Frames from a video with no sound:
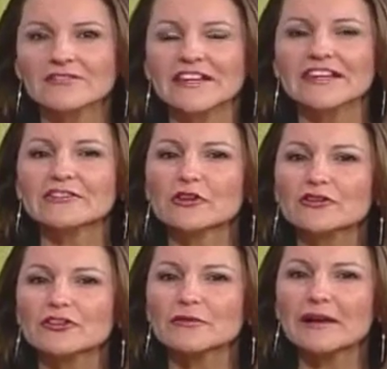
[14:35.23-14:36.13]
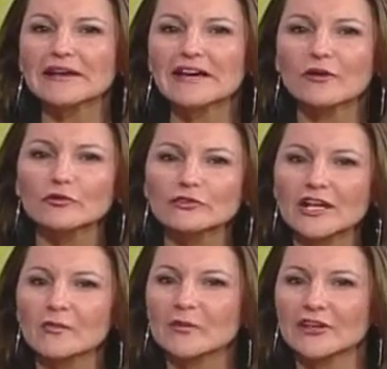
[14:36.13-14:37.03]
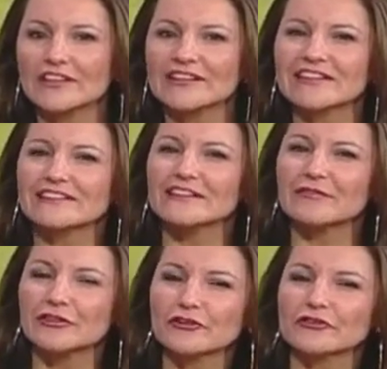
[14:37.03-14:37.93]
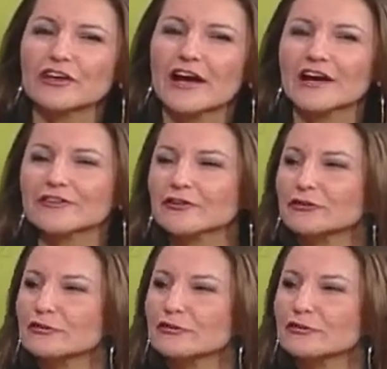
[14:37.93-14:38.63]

y todos se van a juntar por edad que se llevan dos años,